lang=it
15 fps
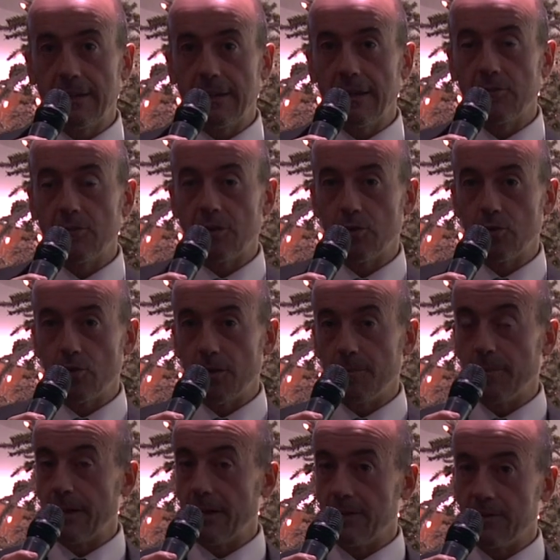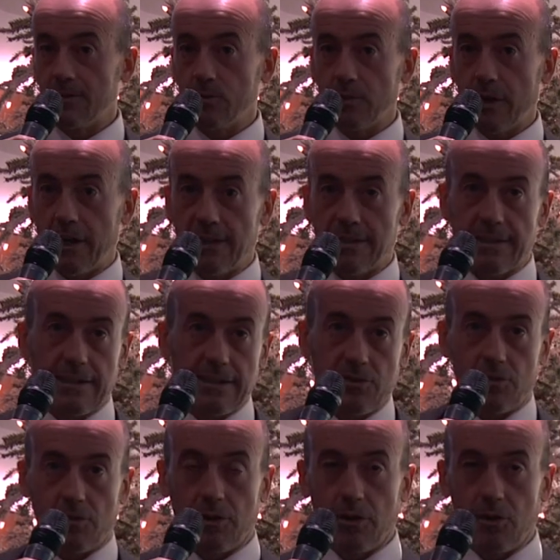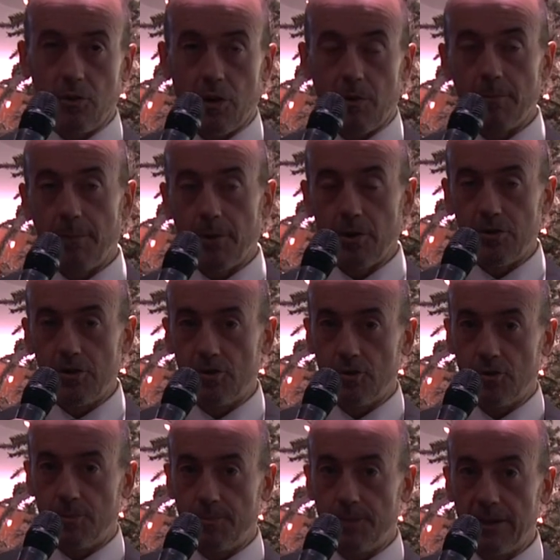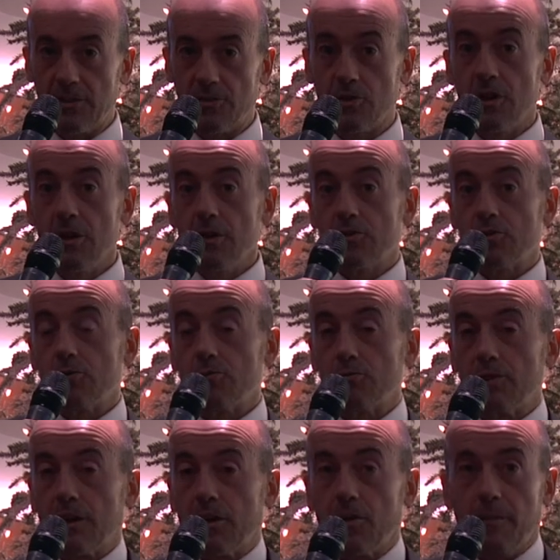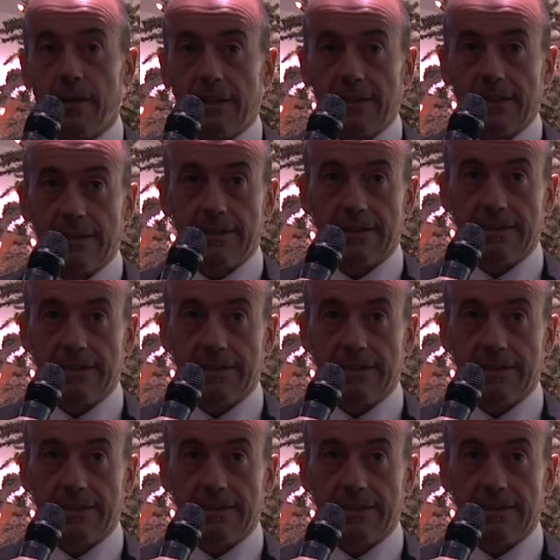dei lavoratori per la sicurezza che sono ancora un po' in sospeso. Sono tutti argomenti che